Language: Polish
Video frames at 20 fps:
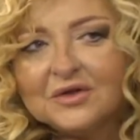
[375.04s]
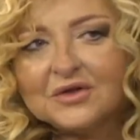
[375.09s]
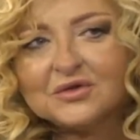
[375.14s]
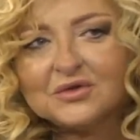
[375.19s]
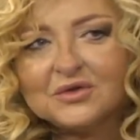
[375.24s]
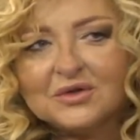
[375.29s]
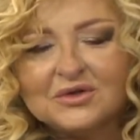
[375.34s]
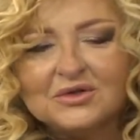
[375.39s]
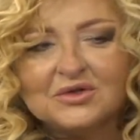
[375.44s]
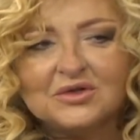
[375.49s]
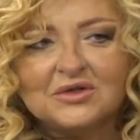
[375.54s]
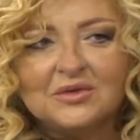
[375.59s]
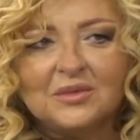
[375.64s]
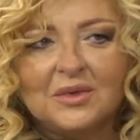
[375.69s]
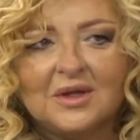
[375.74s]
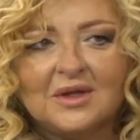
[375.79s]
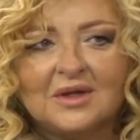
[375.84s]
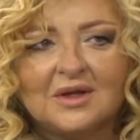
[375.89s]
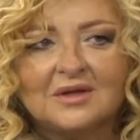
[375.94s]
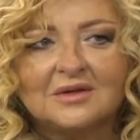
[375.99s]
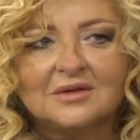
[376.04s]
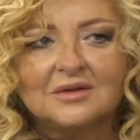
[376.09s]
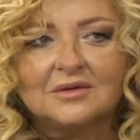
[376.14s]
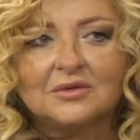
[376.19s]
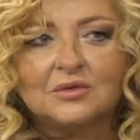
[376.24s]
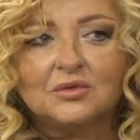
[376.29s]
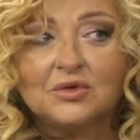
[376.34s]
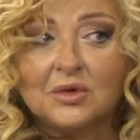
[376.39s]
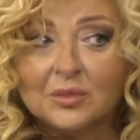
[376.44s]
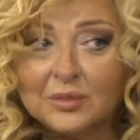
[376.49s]
to wieczór on się zmienia.
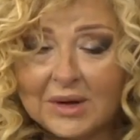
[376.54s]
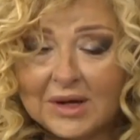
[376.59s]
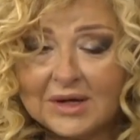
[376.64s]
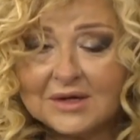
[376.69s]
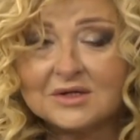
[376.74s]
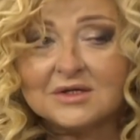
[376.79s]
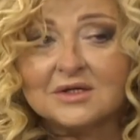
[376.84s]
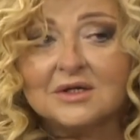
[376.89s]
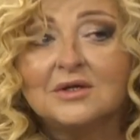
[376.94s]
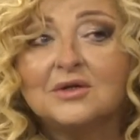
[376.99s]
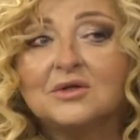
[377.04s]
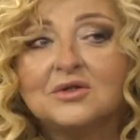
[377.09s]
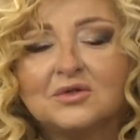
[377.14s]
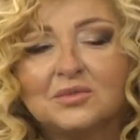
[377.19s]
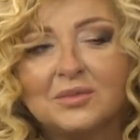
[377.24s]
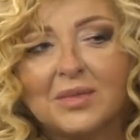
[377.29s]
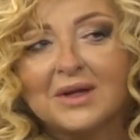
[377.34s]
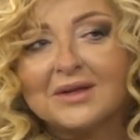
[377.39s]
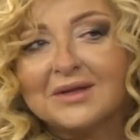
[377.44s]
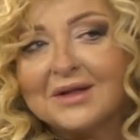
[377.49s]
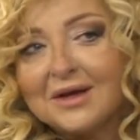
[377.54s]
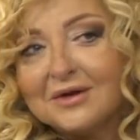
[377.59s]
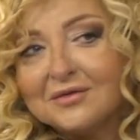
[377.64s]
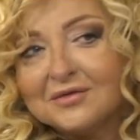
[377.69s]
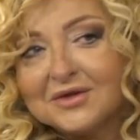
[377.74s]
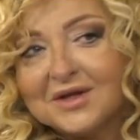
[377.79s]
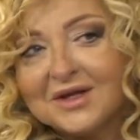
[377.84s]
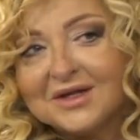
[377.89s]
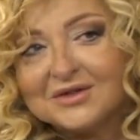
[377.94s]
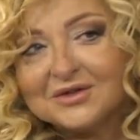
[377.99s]
Dużo bardziej niż spektakl
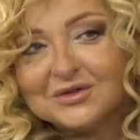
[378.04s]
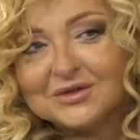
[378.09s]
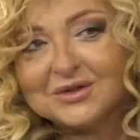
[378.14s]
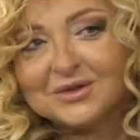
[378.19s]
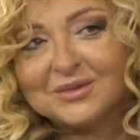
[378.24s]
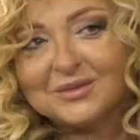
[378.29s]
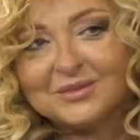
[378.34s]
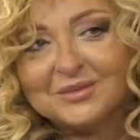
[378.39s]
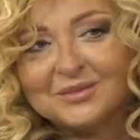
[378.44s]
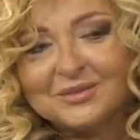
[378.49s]
w teatrze.